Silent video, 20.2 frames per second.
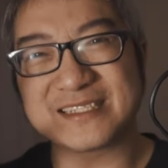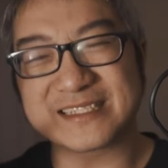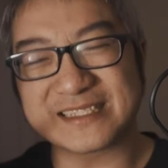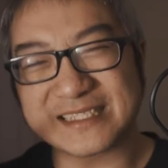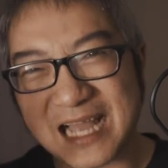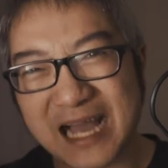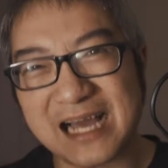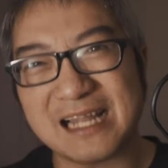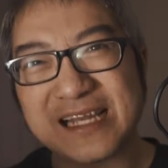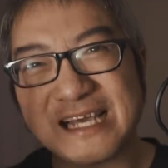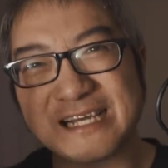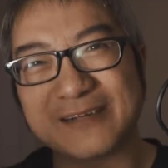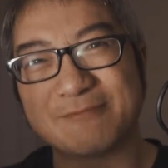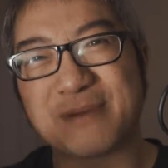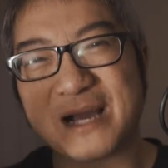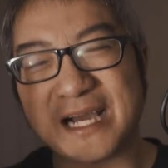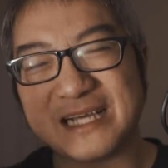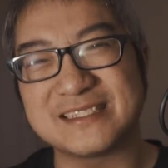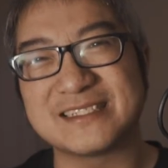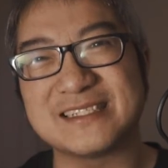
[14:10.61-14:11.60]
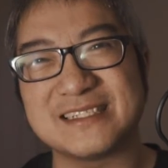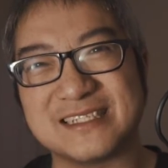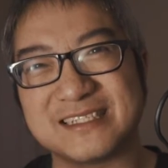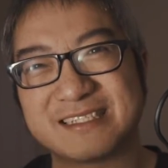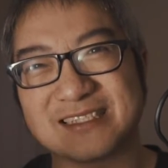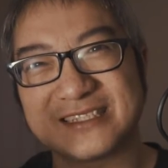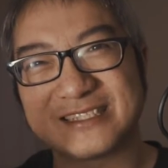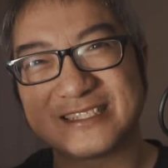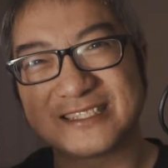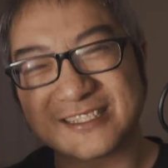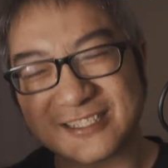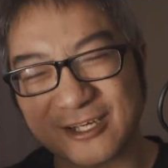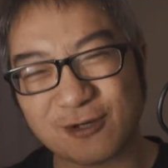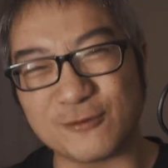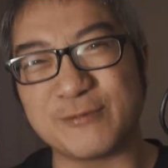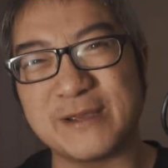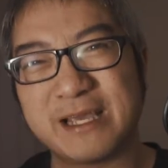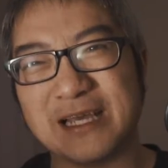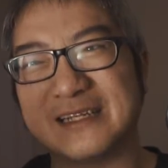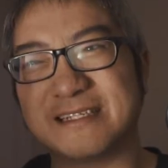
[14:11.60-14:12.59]
大量拍摄的照
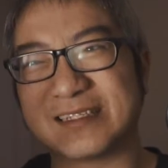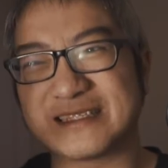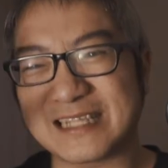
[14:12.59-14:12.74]
片、